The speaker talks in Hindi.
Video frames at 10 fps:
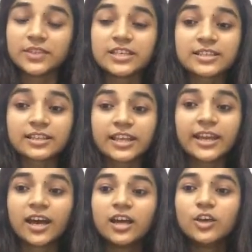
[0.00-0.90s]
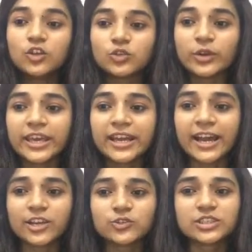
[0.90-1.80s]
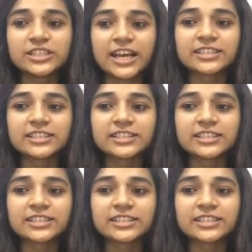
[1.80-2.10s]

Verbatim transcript: दे सकता है ना तो एक हाइड्रोजन